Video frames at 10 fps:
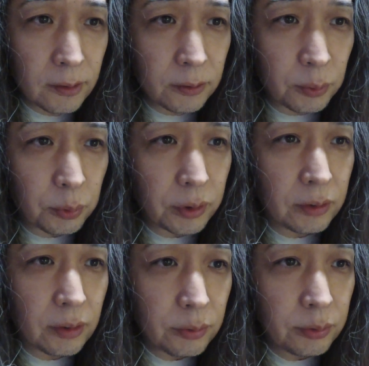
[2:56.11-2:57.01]
外
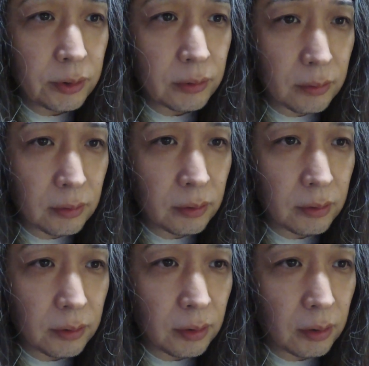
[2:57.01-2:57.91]
に出ずにね、
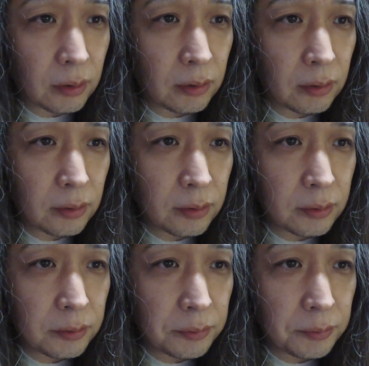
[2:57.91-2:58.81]
いや、
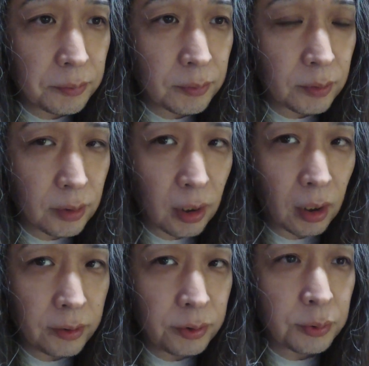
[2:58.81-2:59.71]
ね、
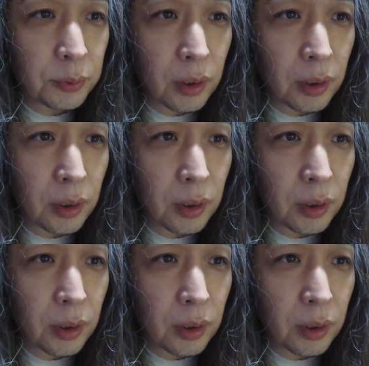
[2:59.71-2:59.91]
アイスを